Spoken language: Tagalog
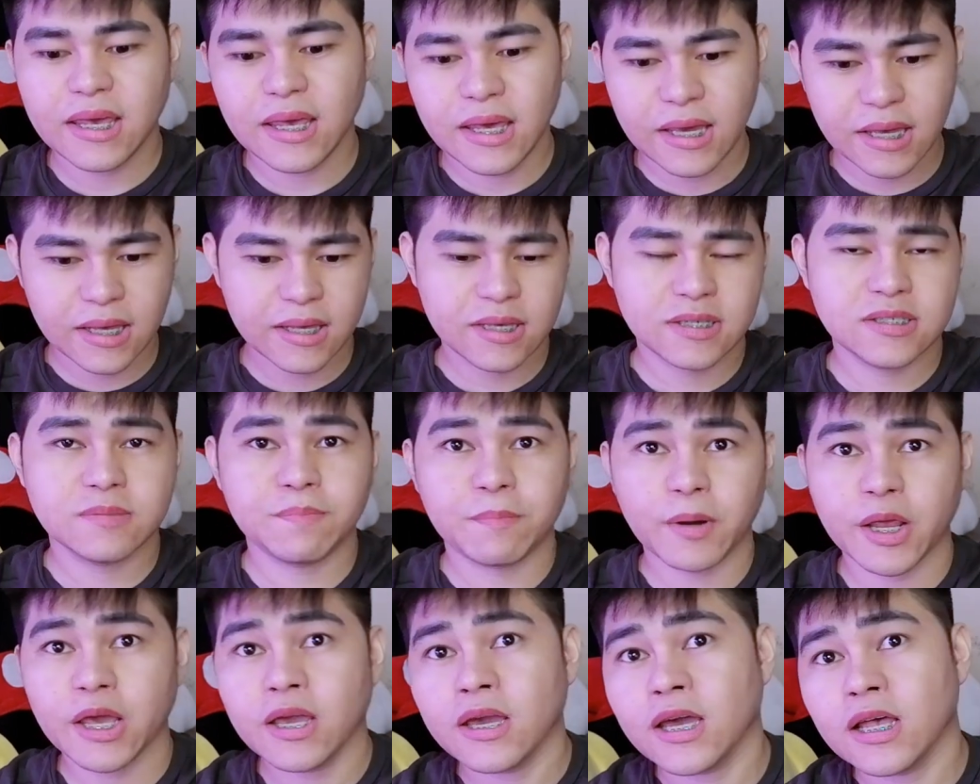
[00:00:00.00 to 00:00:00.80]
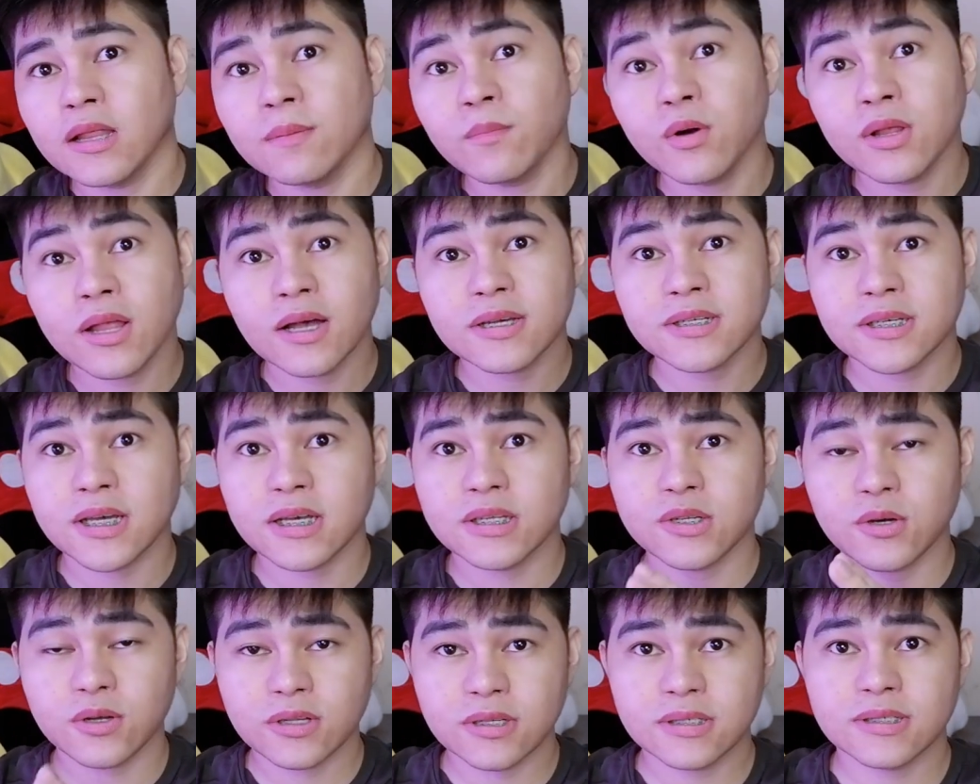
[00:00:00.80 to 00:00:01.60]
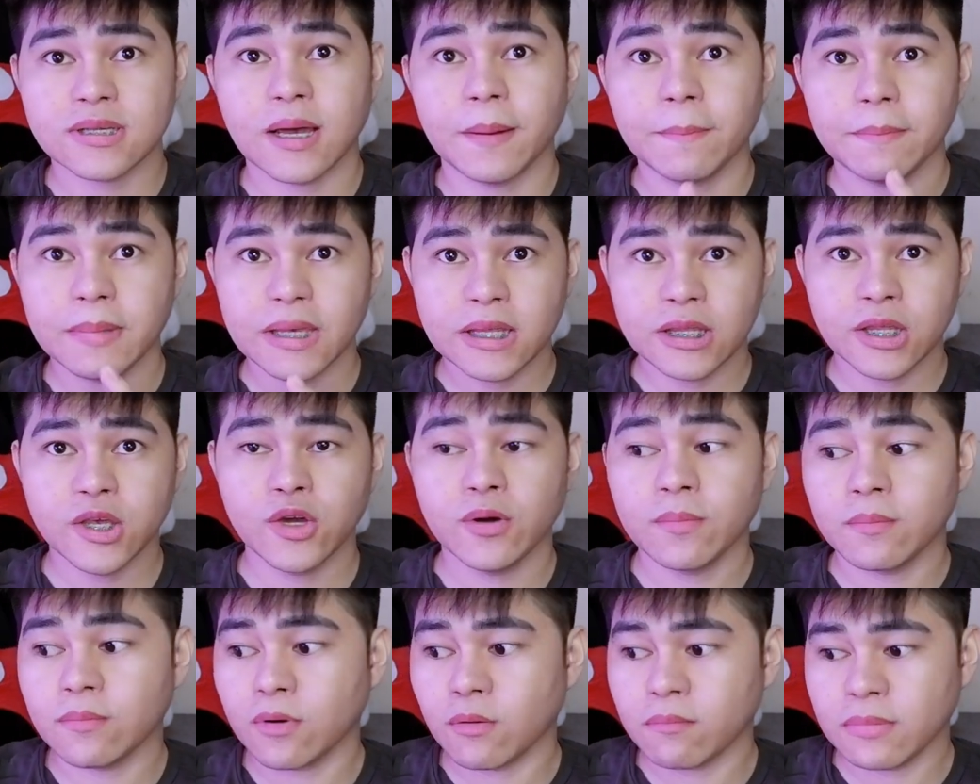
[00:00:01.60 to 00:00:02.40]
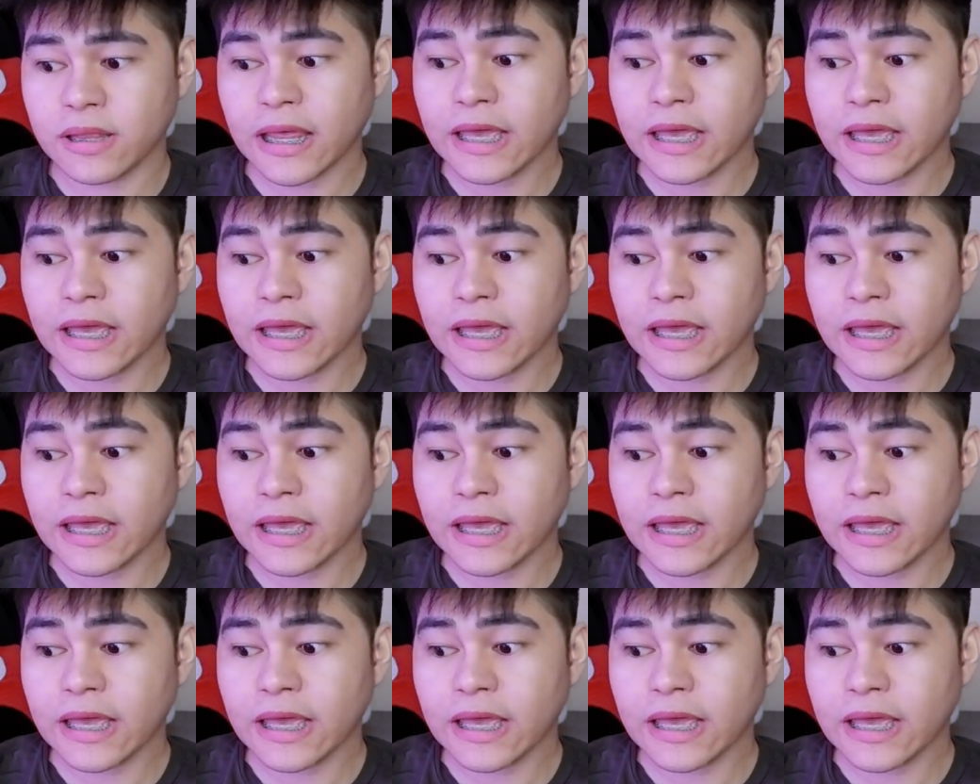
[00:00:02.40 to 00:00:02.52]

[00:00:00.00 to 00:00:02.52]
I-sprinkle mo lang sila doon sa medium mom.